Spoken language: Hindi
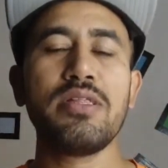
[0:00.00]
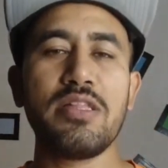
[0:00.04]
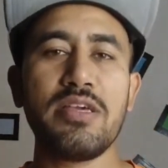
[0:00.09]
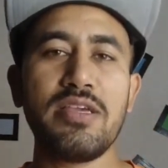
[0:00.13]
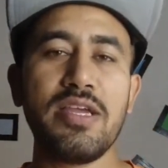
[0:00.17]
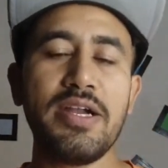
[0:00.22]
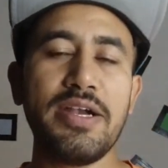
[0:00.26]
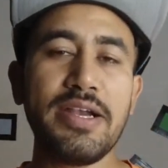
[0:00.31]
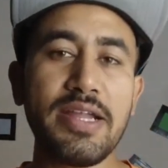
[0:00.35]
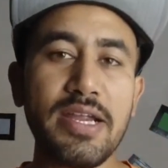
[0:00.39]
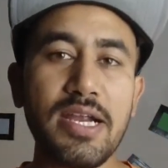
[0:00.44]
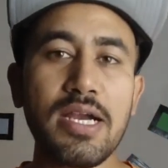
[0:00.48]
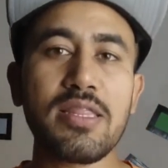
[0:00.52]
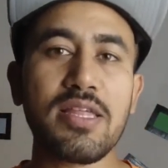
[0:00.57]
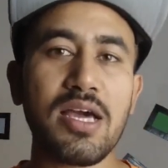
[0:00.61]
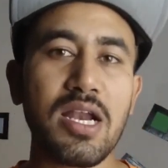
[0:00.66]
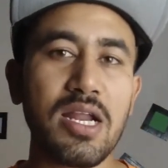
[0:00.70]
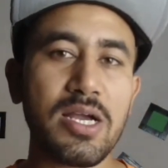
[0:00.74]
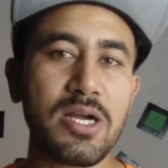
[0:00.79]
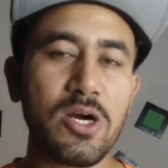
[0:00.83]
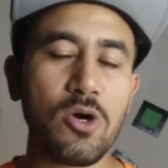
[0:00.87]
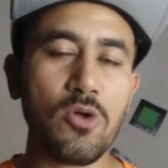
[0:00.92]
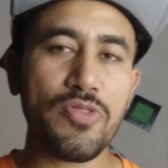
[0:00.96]
से तो या डेढ़
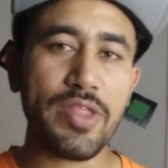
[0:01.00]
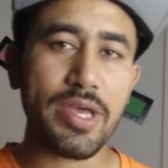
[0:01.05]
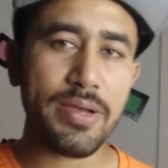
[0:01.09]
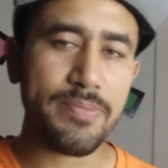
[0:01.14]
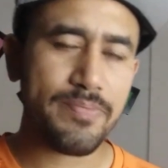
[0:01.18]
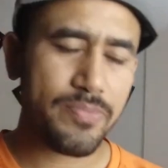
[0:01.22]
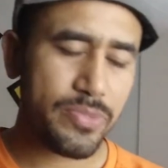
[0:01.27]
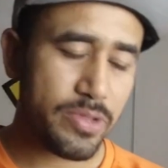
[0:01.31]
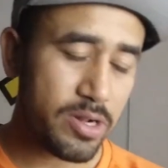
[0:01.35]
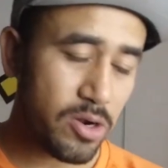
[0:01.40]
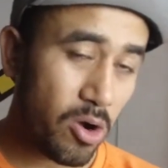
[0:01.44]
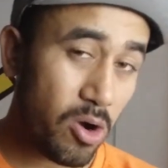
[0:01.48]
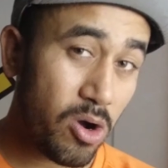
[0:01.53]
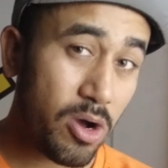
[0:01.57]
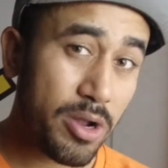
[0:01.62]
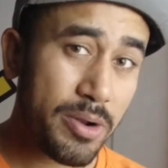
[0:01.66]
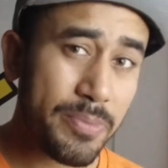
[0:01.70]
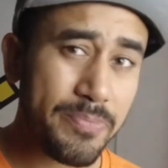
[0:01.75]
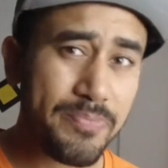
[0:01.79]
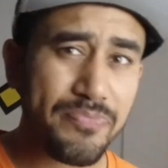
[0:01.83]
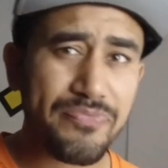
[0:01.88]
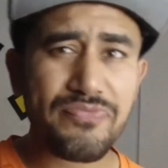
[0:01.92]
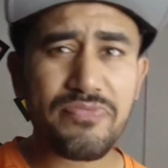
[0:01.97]
साल का होता है
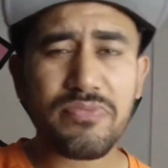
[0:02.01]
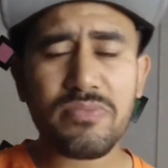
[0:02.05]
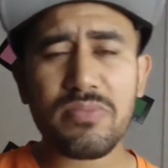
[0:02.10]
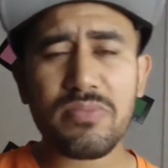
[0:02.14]
और